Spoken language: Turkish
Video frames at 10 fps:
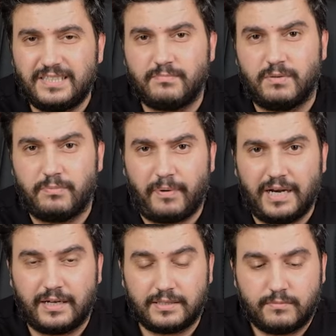dediğim gibi
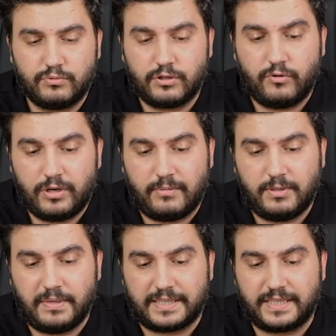parlaklık burada
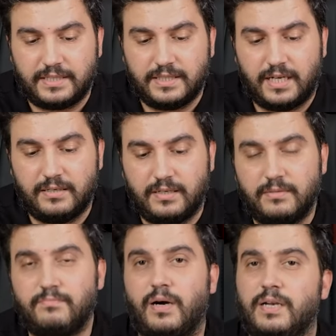önemli bir etken. Yani
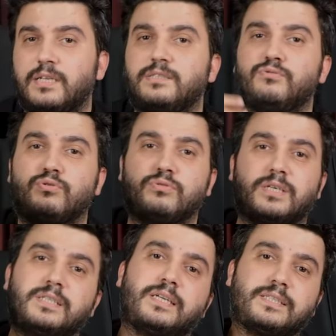parlaklığı
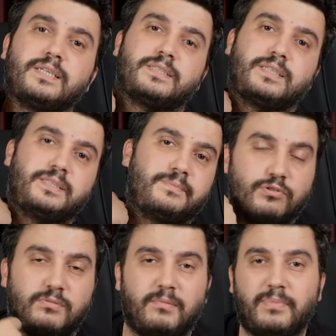sonuna kadar açarsanız
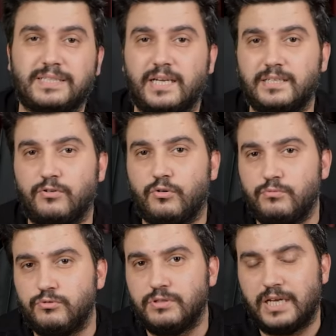o zaman batarya
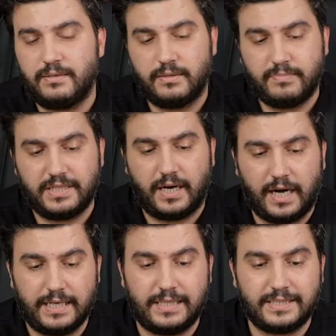de bir
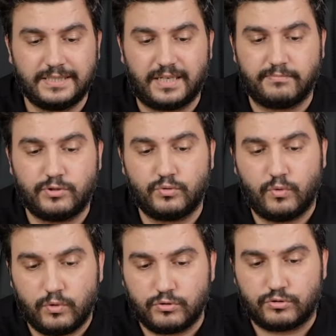hayli kısaltmış
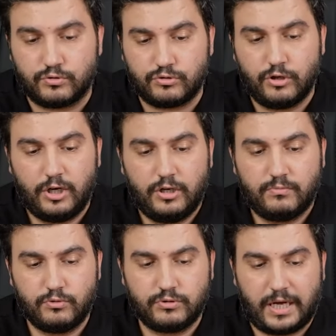olursunuz.
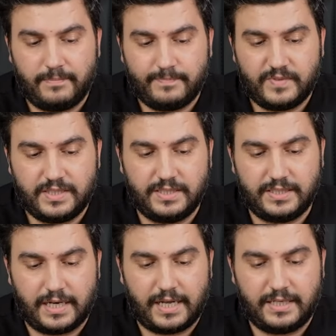Bunu da
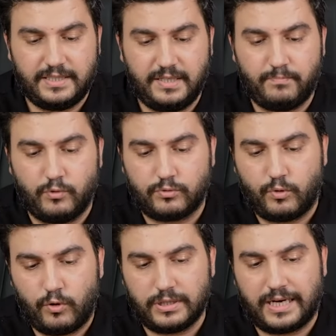sizlere dipnot
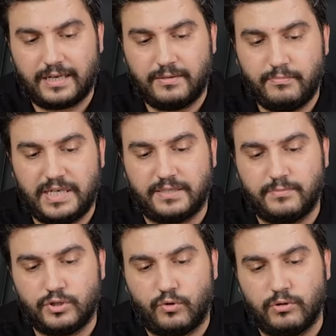olarak
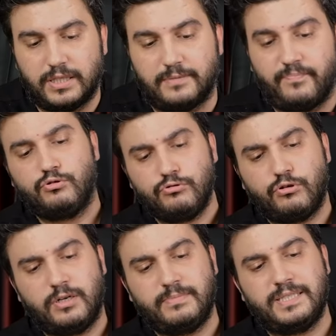belirtmiş olalım. Şunu
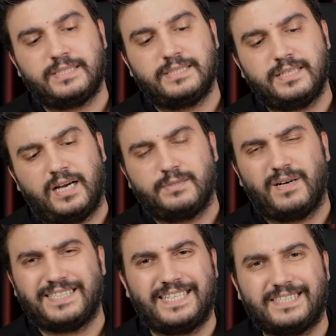sorabilirsiniz ya
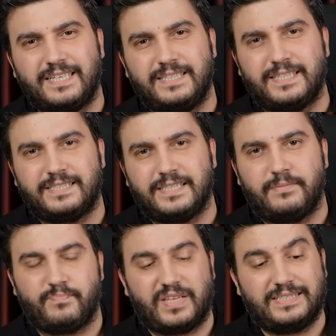acaba ses
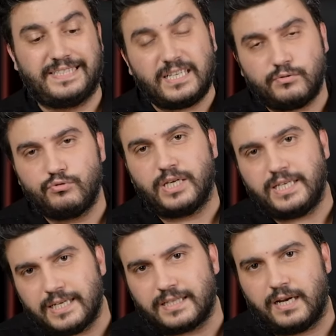kalitesi, ses
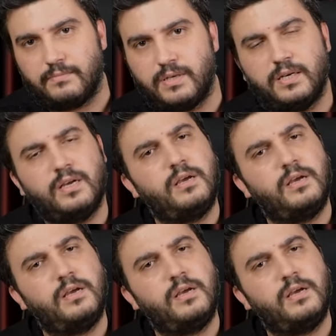düzeyi yeterli mi?